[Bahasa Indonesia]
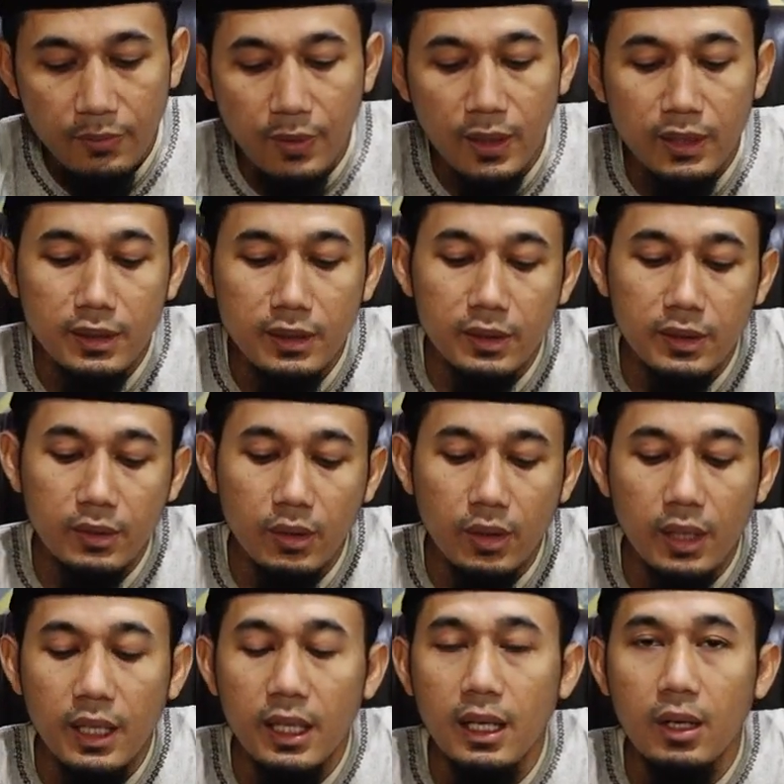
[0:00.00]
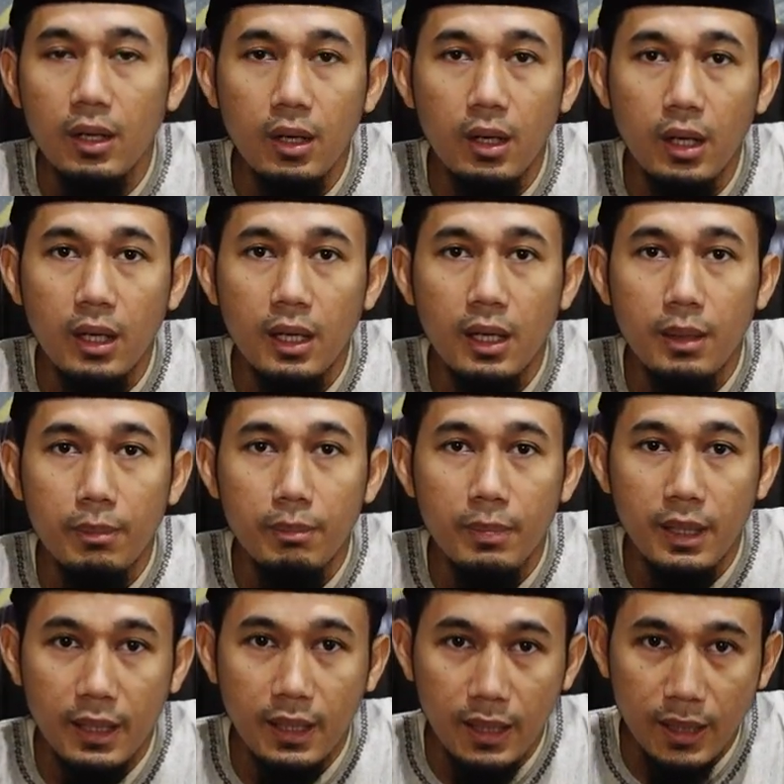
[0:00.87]
Fantalaqa,
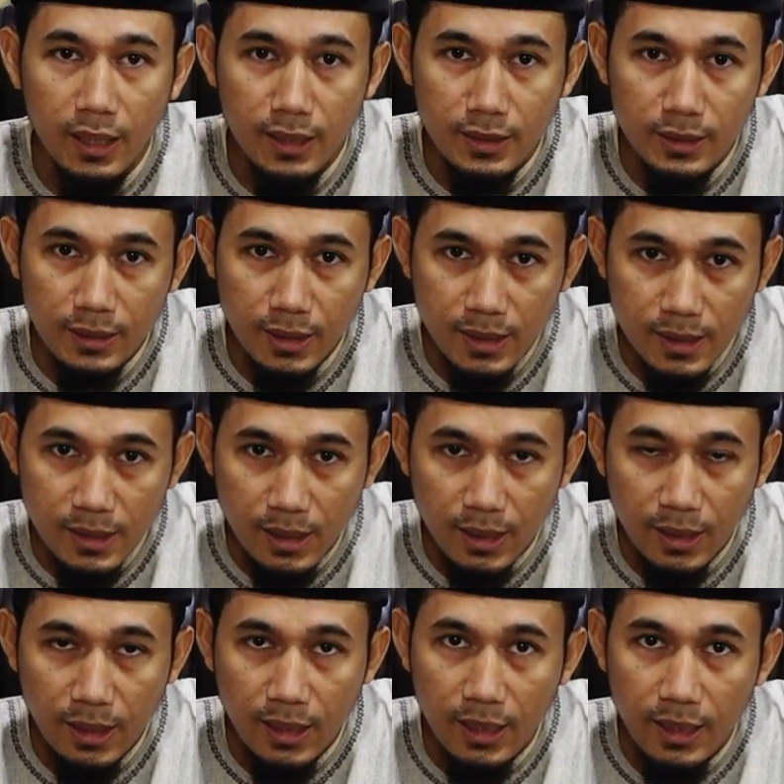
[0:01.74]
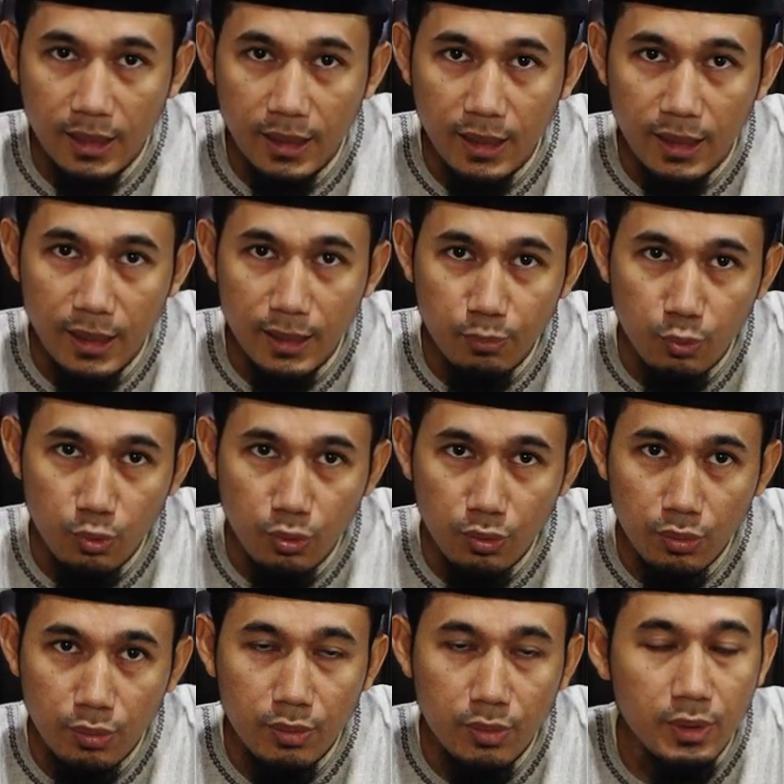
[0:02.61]
maka lantas laki-laki ini
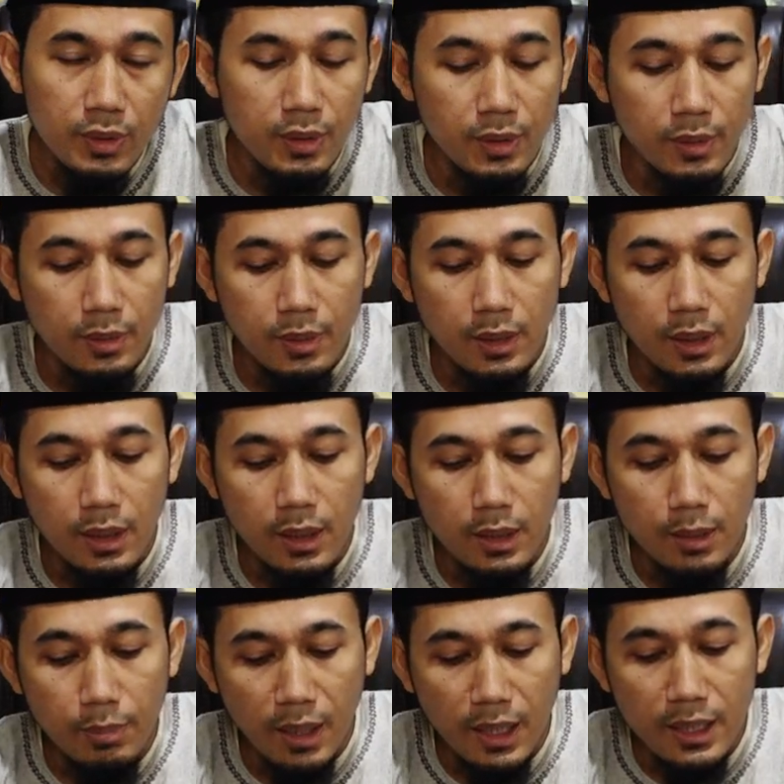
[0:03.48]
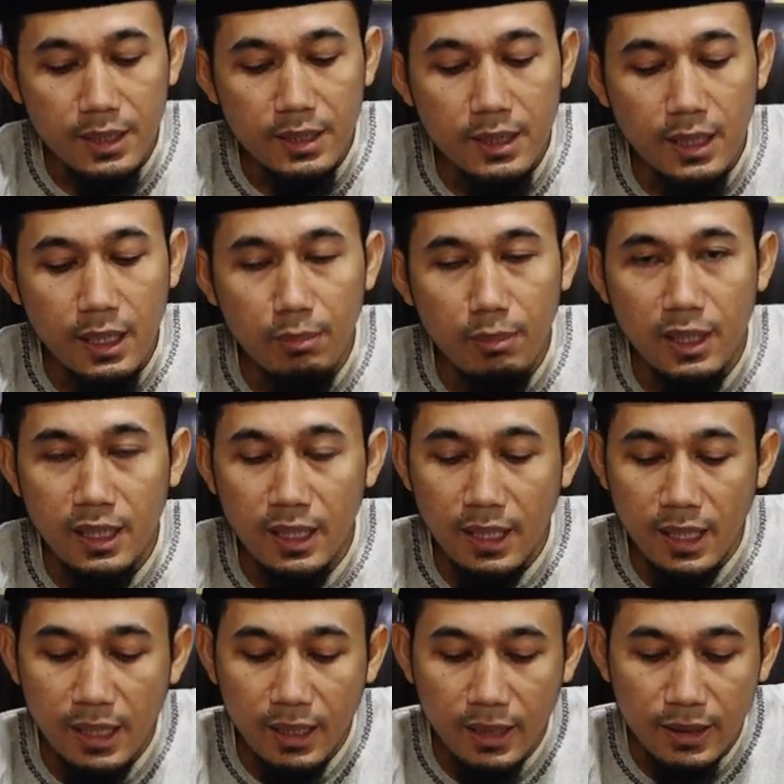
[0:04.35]
pun eh, beranjak
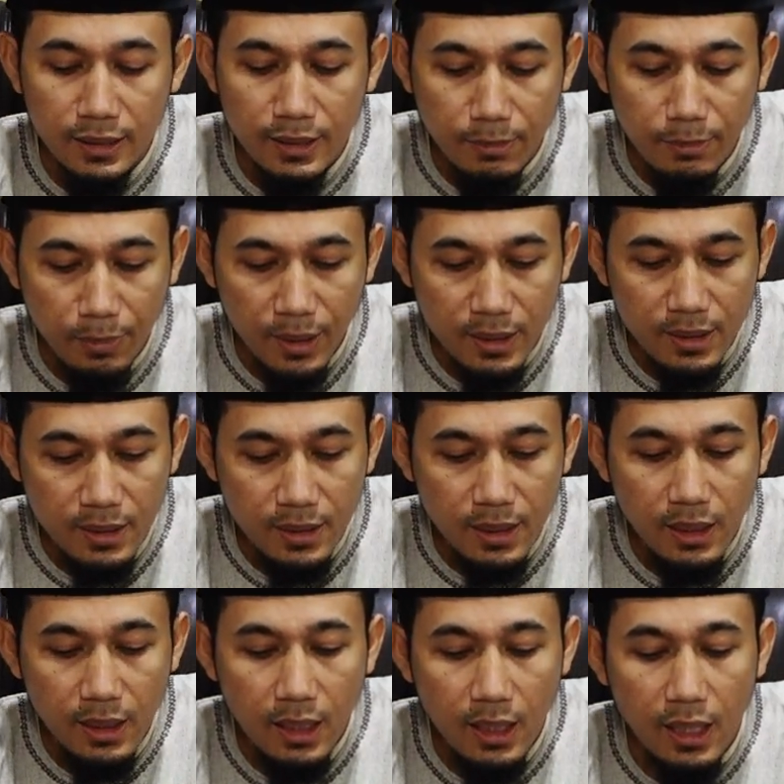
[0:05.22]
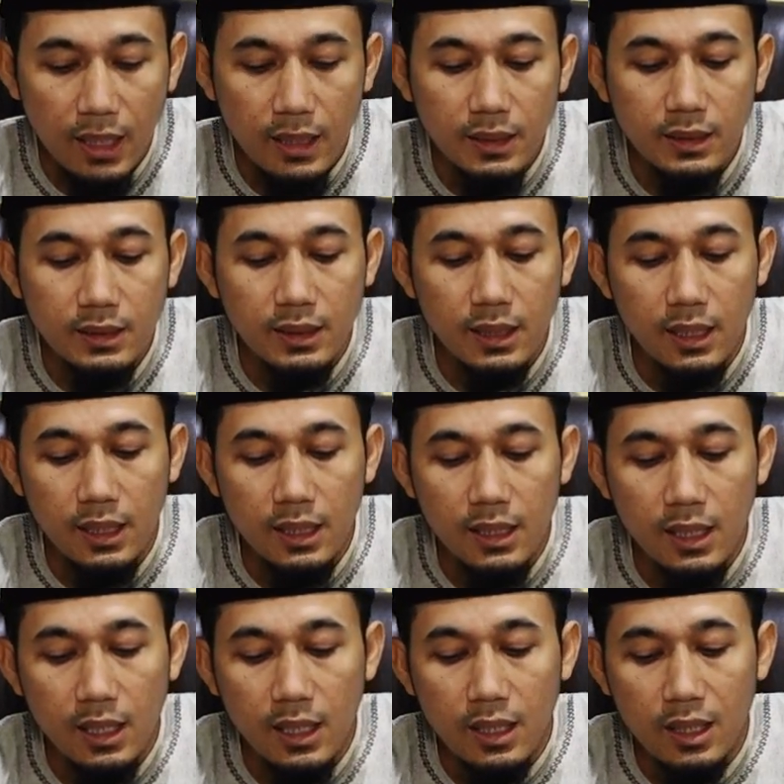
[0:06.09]
meninggalkan tempatnya hatta
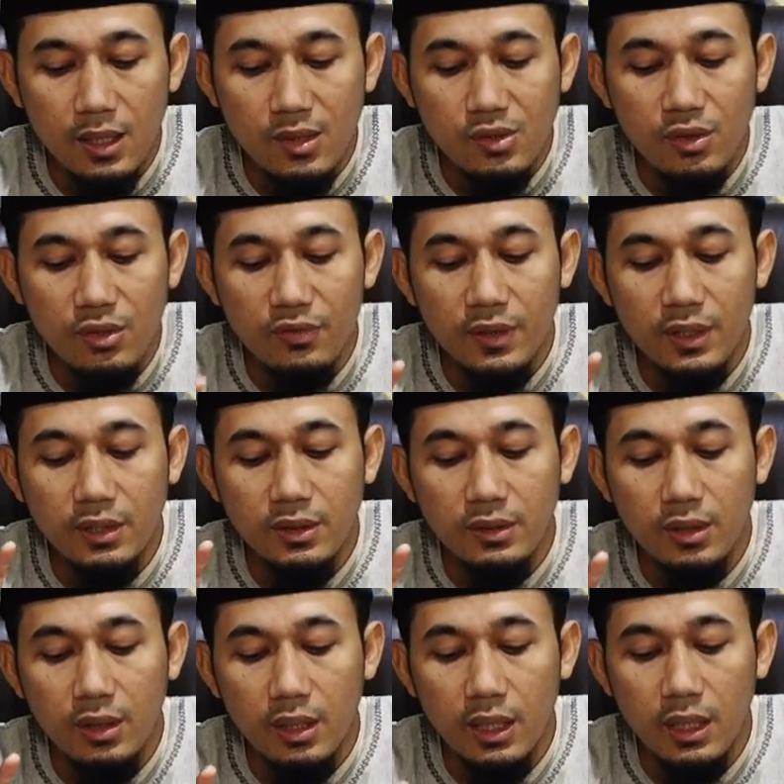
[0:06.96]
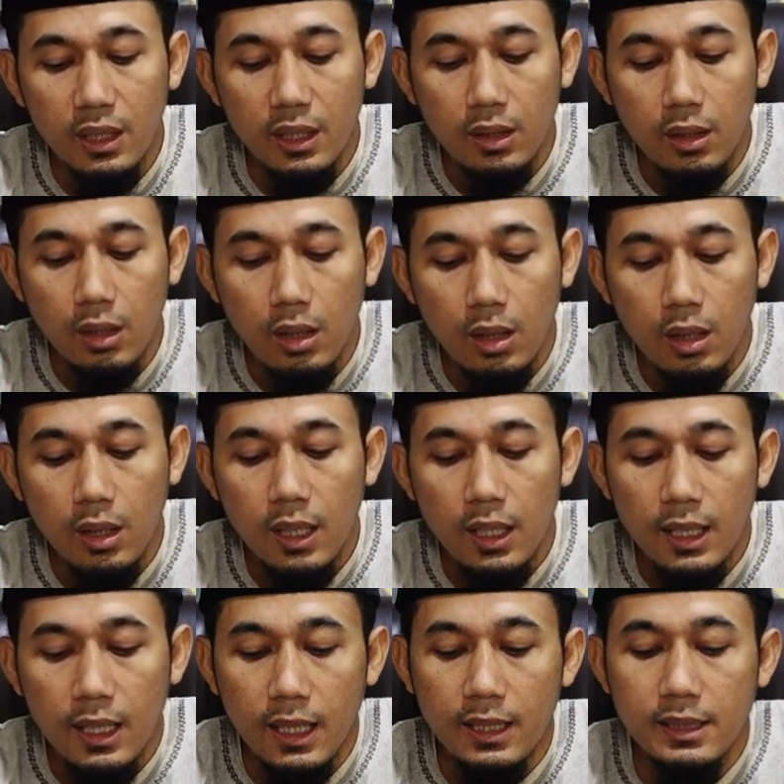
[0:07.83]
ida nasofat
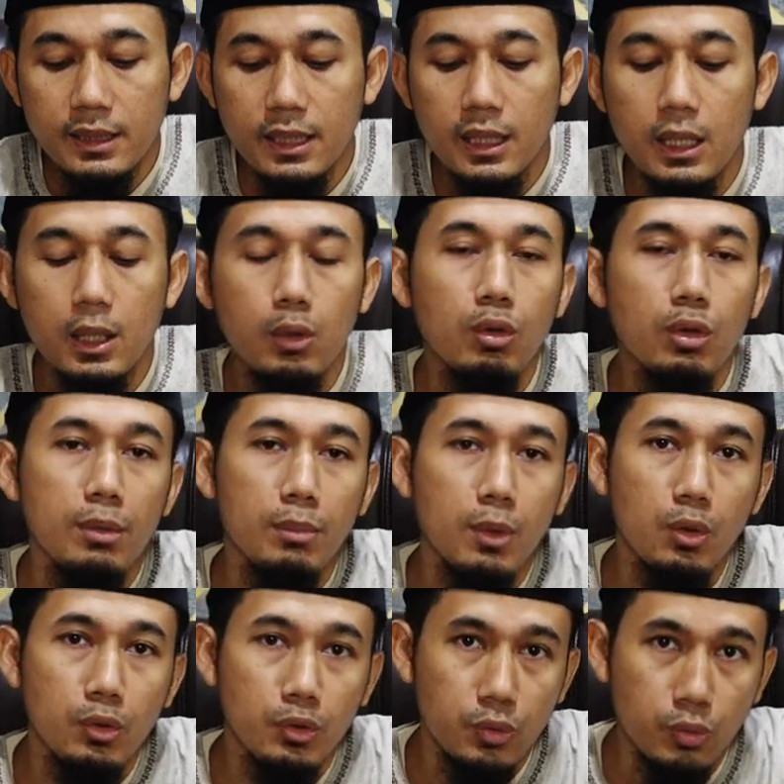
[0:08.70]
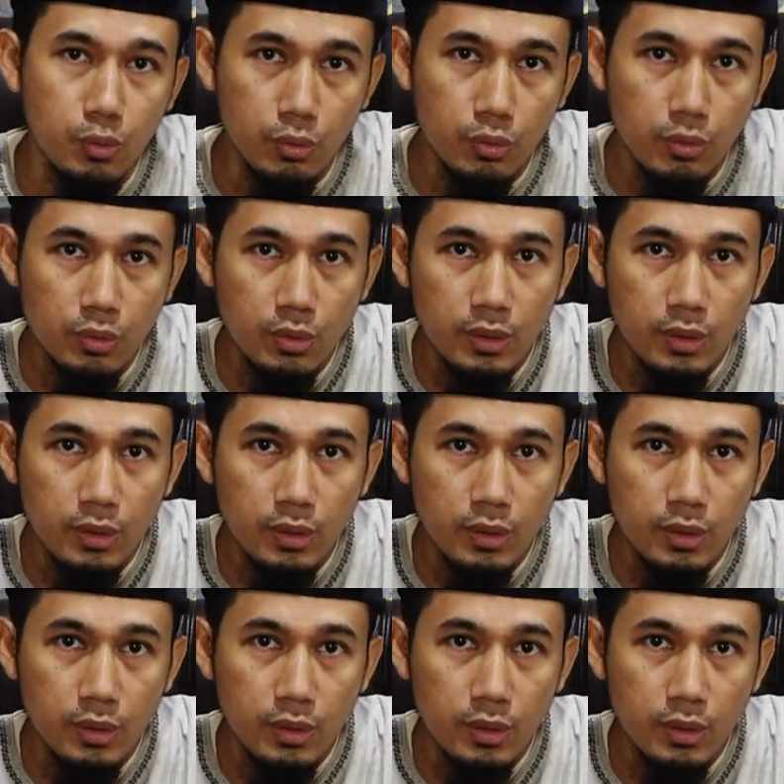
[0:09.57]
tariqa atahul mautu.